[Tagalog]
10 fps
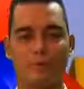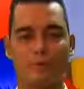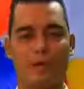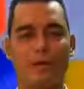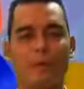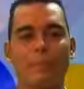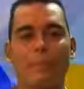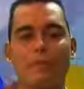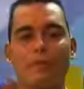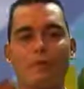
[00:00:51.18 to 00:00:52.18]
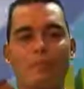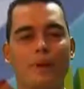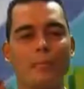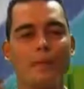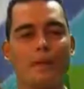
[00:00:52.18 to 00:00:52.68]
Una,
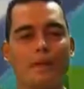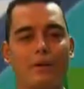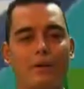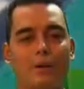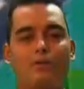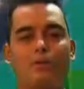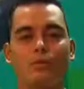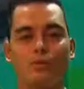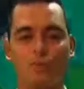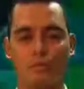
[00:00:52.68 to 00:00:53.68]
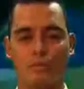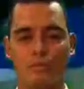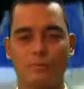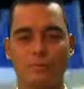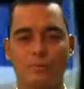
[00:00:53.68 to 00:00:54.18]
gumamit tayo ng tuldok.
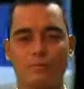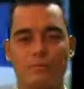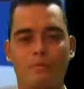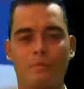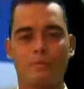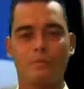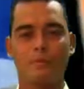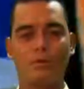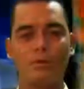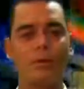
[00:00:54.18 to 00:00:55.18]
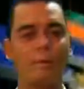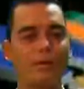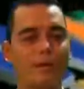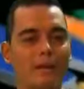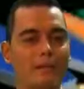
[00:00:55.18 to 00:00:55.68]
Tuldok na
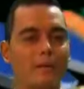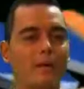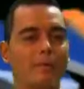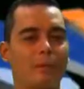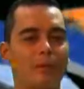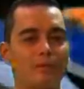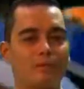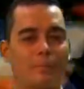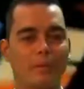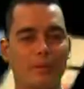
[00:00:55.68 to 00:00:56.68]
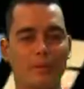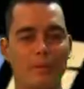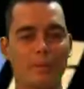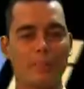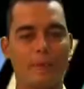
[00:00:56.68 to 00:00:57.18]
bantas sa mga pangungusap na
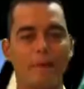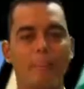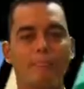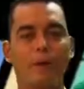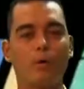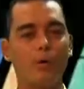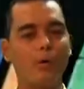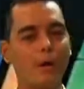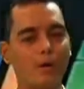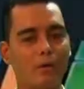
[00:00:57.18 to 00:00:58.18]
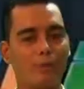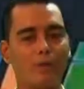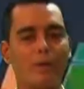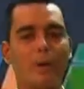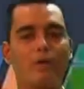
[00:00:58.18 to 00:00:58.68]
pauwi na ako,
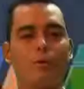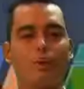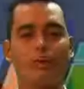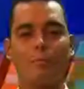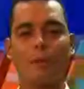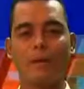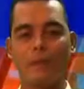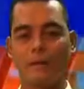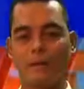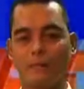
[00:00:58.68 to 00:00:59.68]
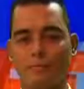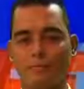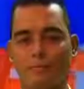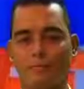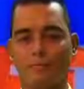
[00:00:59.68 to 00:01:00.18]
biglang yumanig ang paligid,
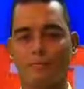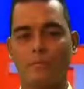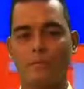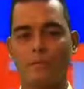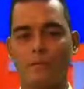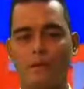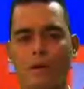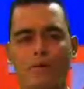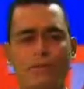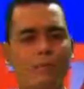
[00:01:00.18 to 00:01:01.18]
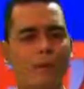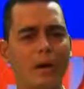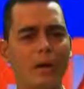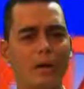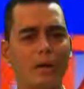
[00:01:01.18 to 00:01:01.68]
at kung
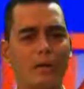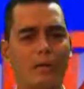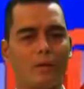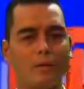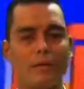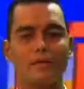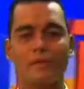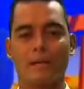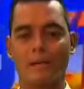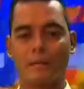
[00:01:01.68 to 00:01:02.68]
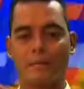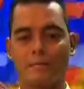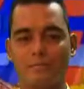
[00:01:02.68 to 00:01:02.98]
maaari, umalis ka riyan.